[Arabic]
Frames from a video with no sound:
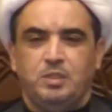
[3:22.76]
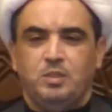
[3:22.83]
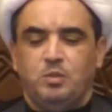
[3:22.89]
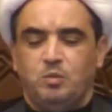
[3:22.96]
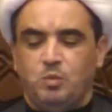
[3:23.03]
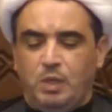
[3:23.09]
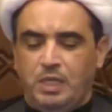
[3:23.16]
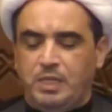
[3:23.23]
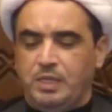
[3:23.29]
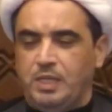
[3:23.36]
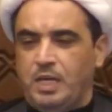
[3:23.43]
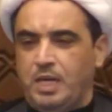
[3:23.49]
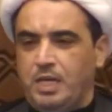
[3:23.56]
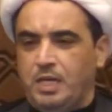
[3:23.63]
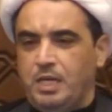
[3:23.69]

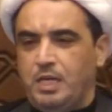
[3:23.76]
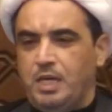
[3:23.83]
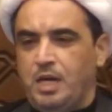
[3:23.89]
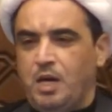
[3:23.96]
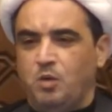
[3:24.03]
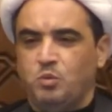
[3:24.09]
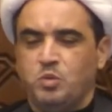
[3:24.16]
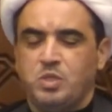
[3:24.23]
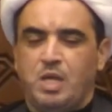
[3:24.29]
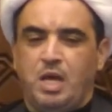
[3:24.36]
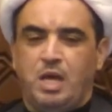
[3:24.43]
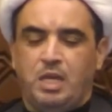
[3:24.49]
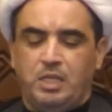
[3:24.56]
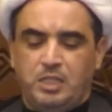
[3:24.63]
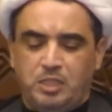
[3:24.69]
ولذا
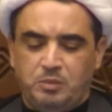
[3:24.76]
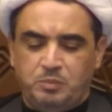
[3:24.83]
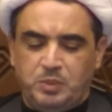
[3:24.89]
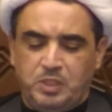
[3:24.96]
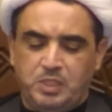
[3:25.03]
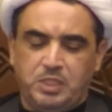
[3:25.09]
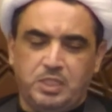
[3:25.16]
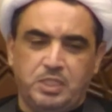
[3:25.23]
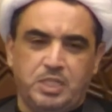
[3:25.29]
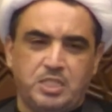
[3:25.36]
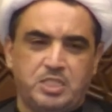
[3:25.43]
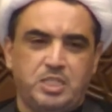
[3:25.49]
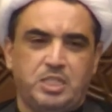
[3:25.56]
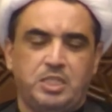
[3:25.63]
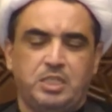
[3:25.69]
أوصى لابنه
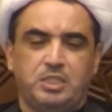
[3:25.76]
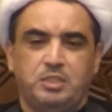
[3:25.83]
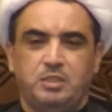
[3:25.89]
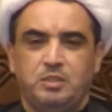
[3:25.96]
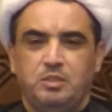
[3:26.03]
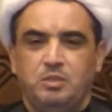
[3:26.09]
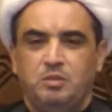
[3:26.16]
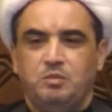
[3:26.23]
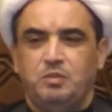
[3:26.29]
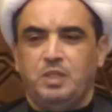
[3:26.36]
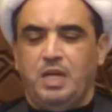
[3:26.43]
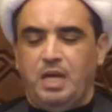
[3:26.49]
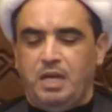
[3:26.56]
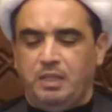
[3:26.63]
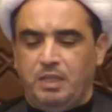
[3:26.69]
يزيد في
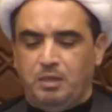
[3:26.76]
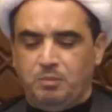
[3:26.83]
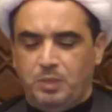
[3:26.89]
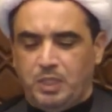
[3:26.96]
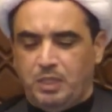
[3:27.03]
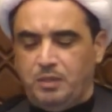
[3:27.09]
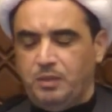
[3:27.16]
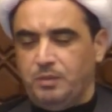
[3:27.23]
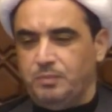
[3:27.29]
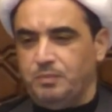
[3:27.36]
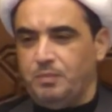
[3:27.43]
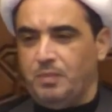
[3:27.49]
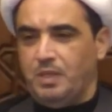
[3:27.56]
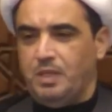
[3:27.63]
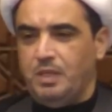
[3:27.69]
هذا المرض
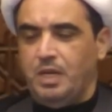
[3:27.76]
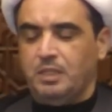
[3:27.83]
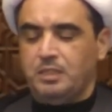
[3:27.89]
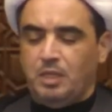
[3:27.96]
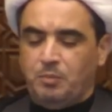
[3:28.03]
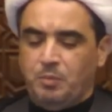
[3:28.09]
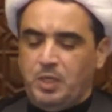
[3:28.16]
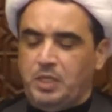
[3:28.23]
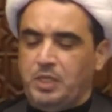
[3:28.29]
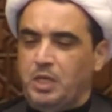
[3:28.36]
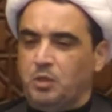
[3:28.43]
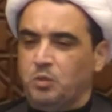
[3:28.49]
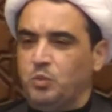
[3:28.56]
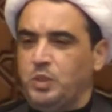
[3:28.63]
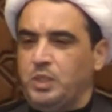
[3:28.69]
الطبري
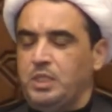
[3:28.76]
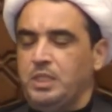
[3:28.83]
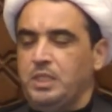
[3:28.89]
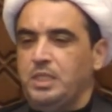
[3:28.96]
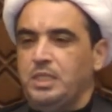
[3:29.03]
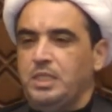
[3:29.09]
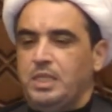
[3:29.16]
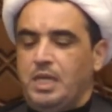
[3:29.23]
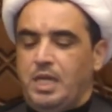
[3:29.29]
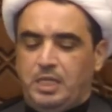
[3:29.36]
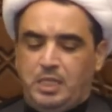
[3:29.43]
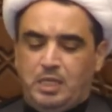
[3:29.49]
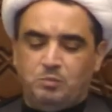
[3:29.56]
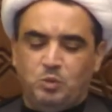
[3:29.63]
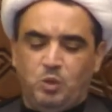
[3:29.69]
يروي
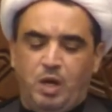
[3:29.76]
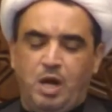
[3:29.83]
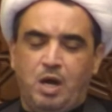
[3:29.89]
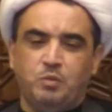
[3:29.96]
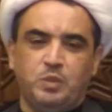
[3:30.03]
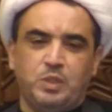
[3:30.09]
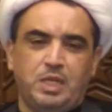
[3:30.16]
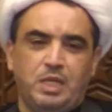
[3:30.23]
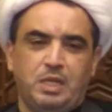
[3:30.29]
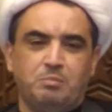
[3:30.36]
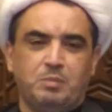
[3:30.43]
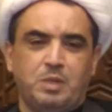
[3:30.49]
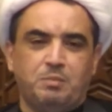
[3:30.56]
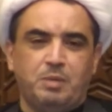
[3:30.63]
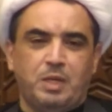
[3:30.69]
أن معاوية
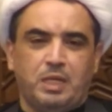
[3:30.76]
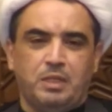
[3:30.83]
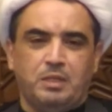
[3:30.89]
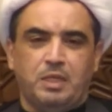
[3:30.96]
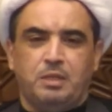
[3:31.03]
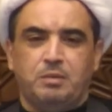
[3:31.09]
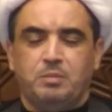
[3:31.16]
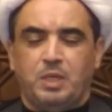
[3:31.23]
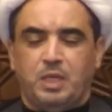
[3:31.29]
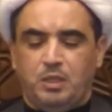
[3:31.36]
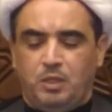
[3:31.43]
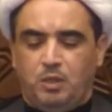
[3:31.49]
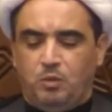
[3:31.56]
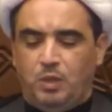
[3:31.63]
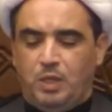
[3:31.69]
لما مرض
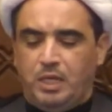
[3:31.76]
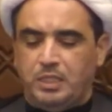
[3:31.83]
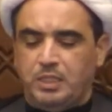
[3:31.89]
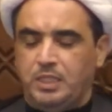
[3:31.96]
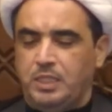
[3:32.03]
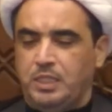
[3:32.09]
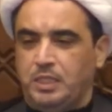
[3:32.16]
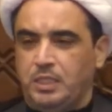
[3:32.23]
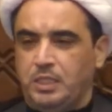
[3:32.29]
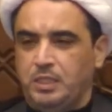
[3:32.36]
مرضه الأخير